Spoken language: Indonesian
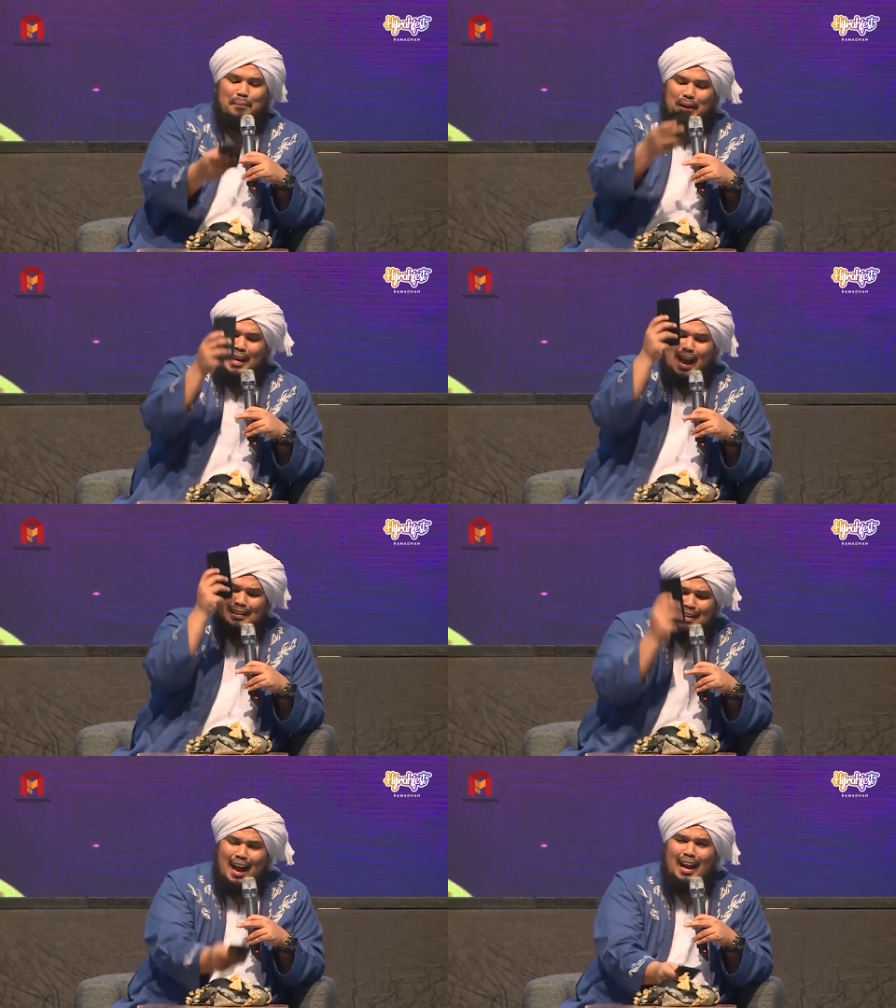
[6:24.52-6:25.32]
Tapi
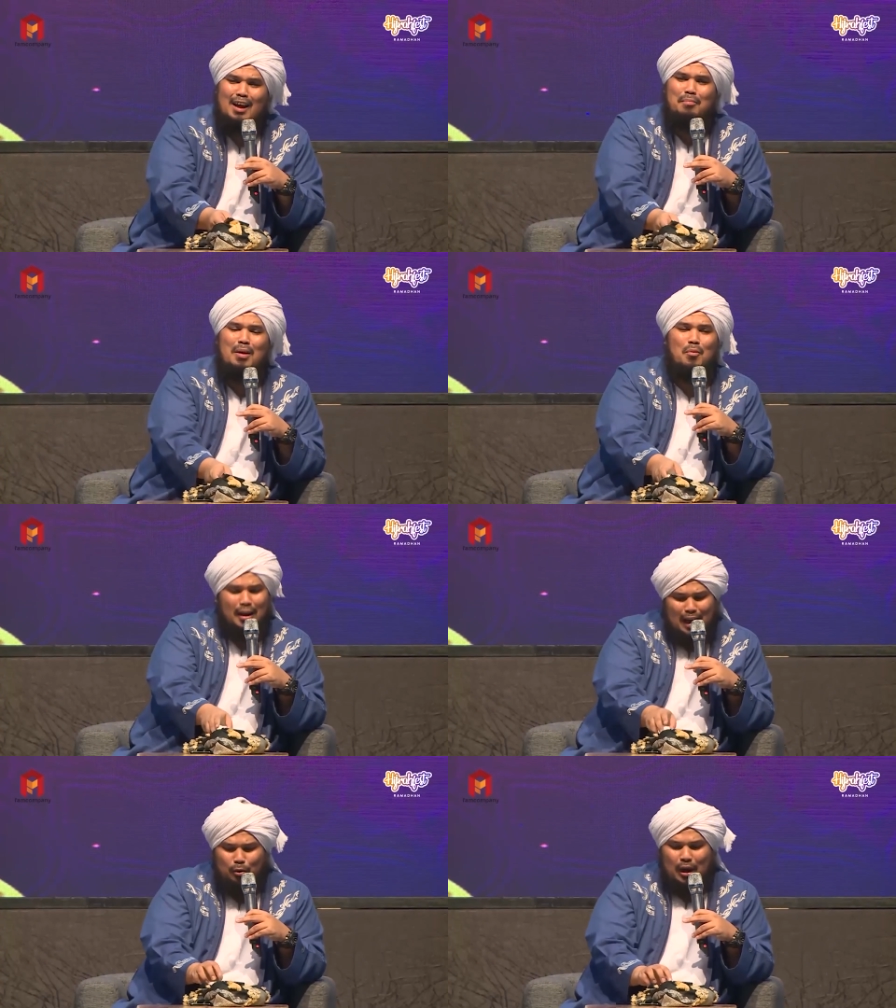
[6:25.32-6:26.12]
dia salah bang,
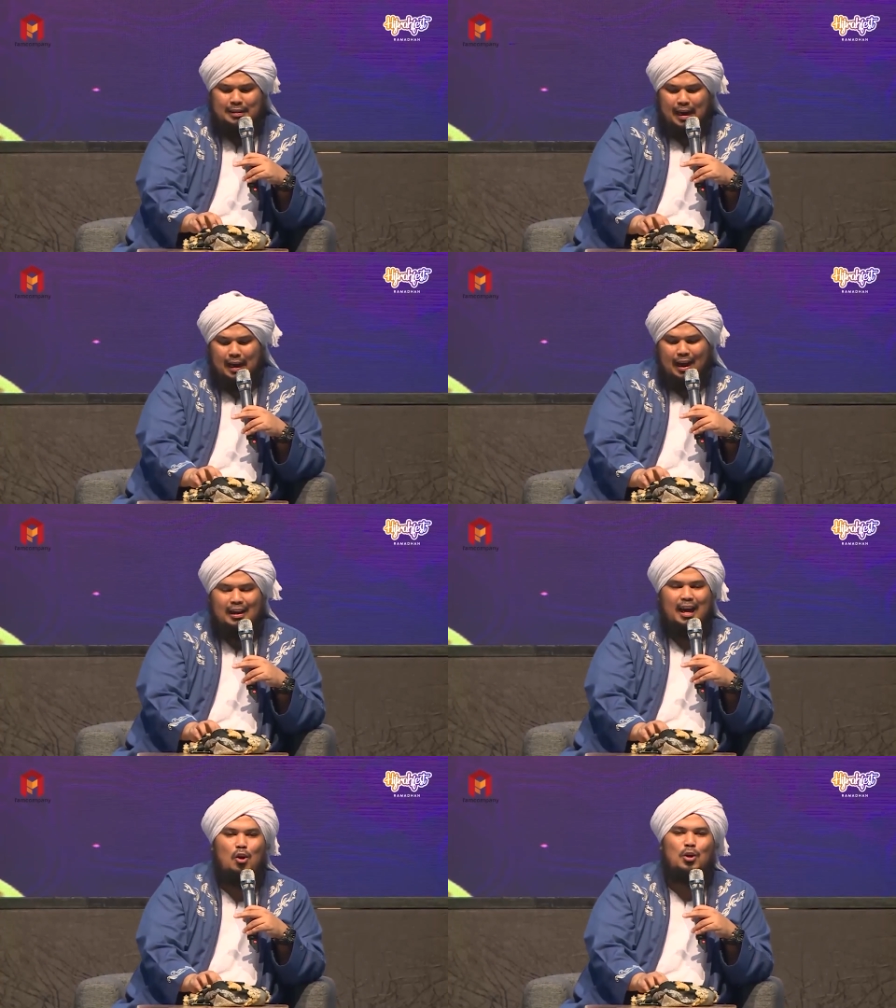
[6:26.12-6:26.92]
bukan aku yang
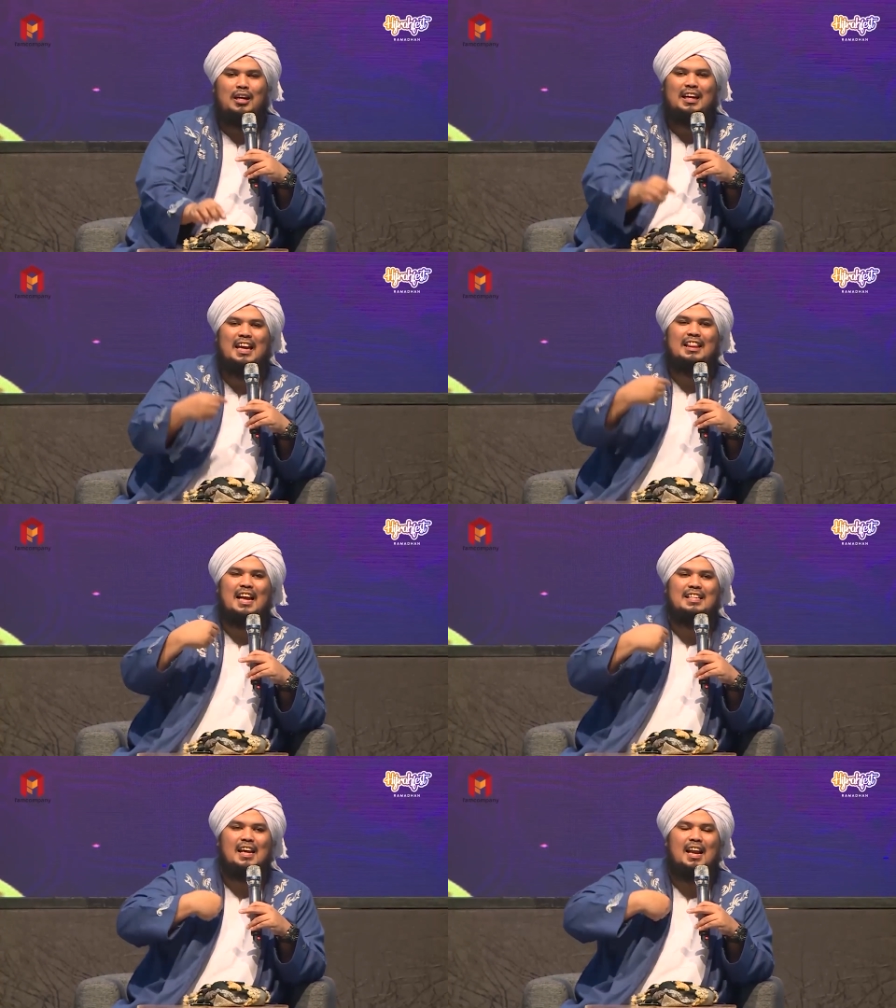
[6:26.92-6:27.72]
salah. Kalau
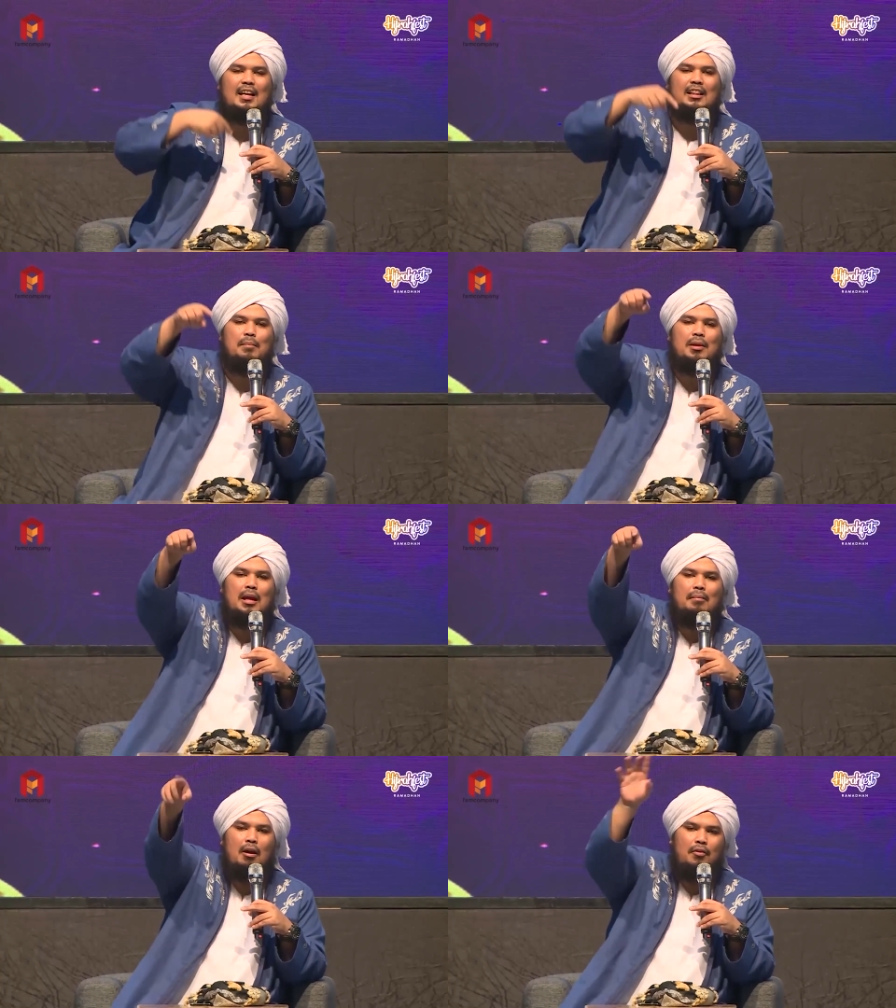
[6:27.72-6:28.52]
kita salah kita
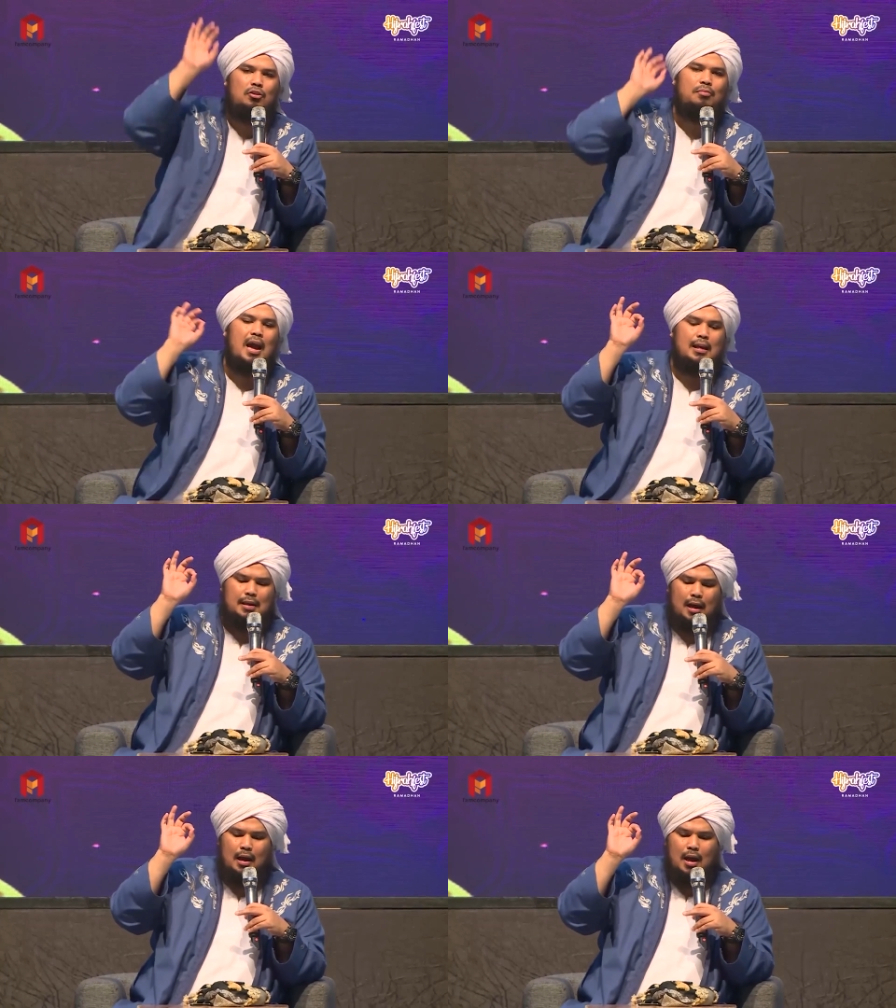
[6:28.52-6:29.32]
minta maaf itu
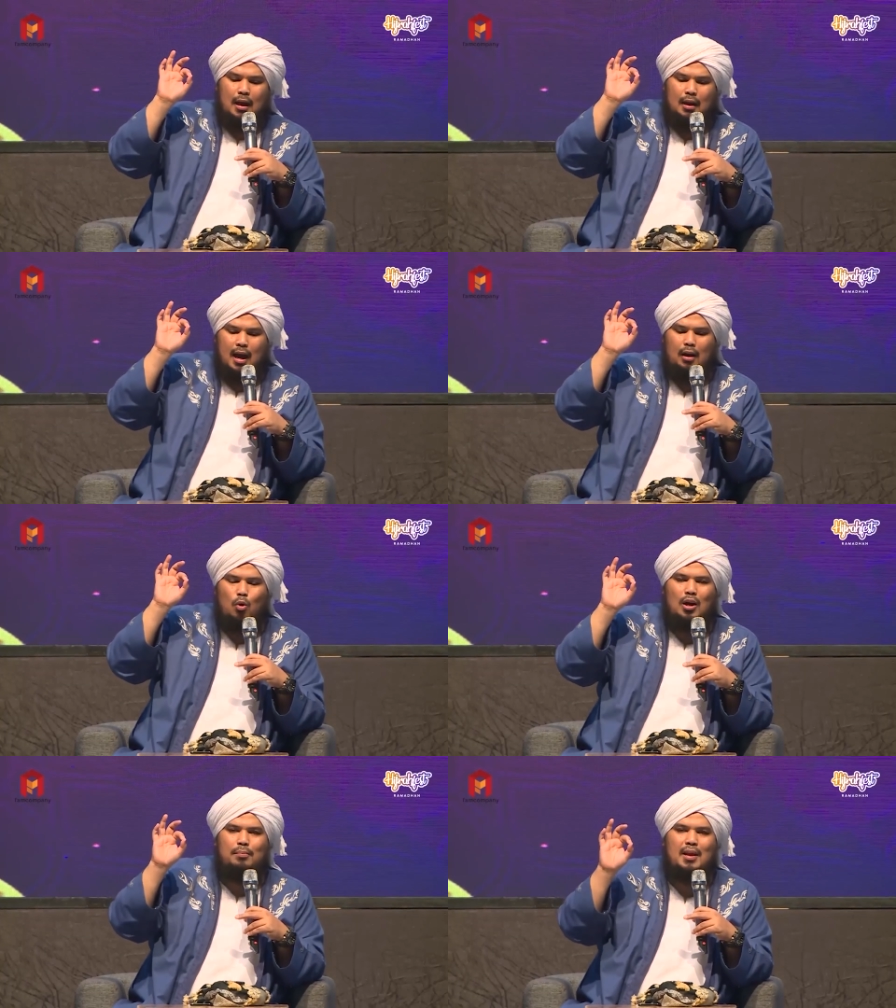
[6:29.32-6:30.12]
biasa.
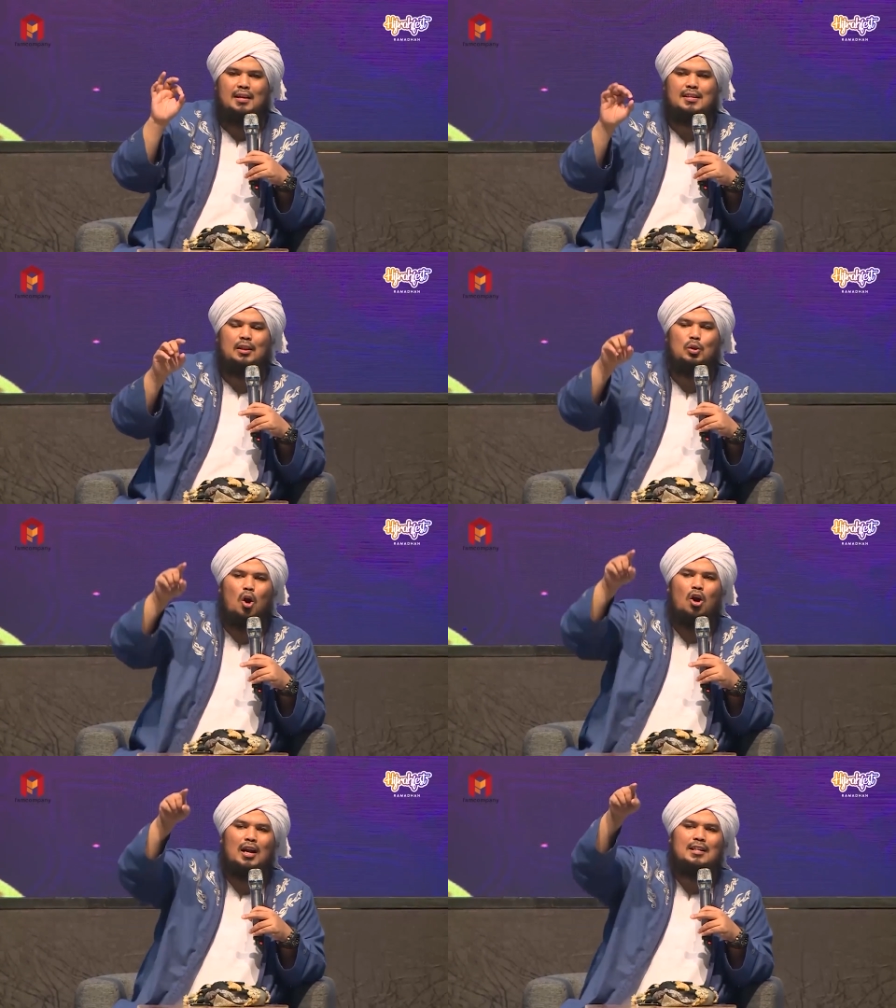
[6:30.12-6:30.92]
Yang luar biasa
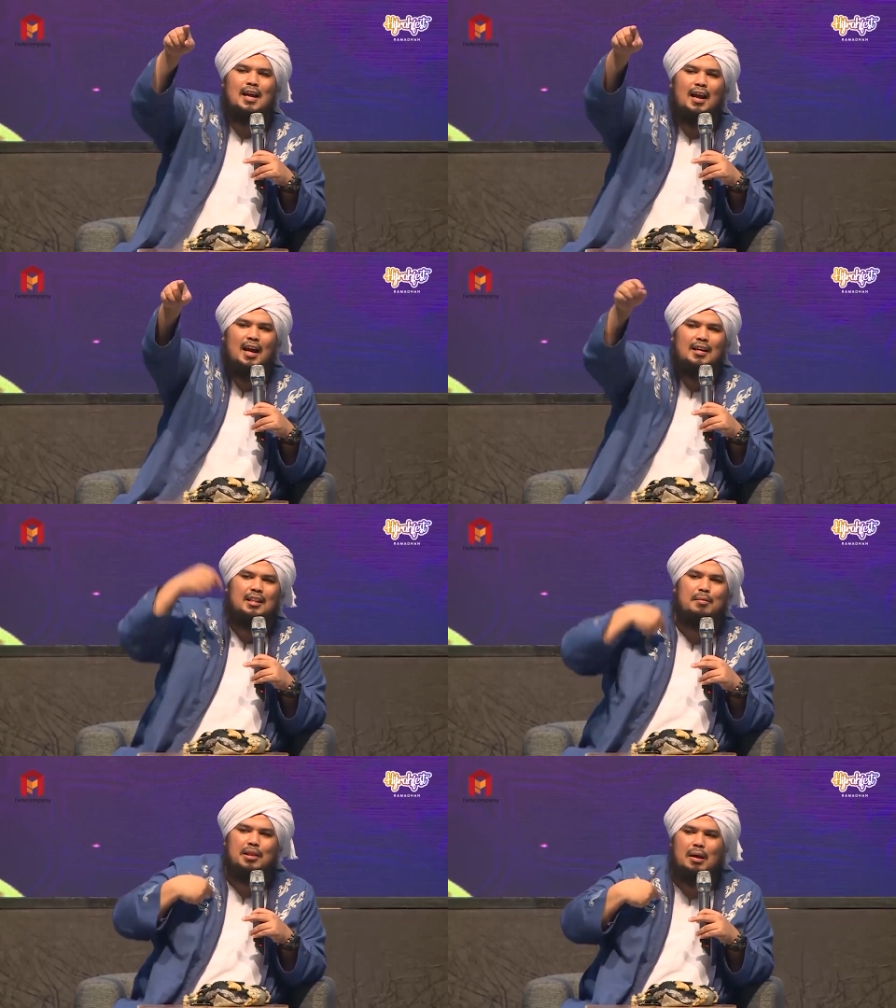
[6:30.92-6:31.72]
tuh orang salah
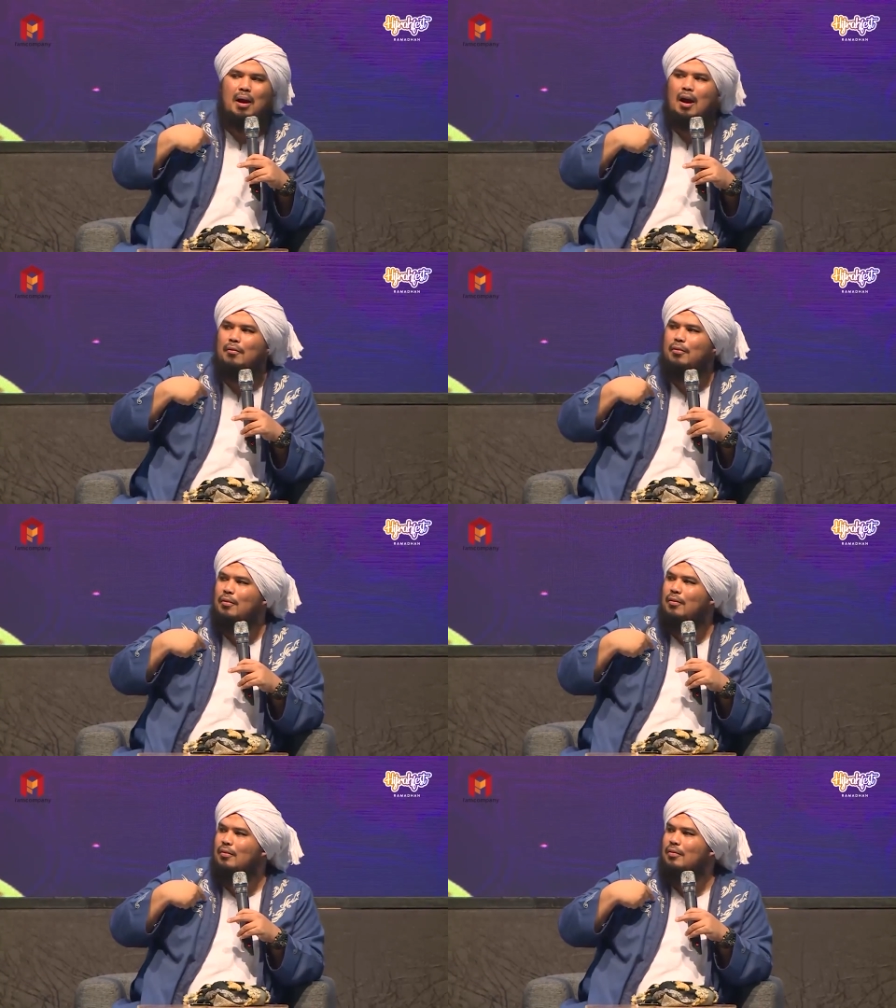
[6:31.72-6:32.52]
kita minta maaf.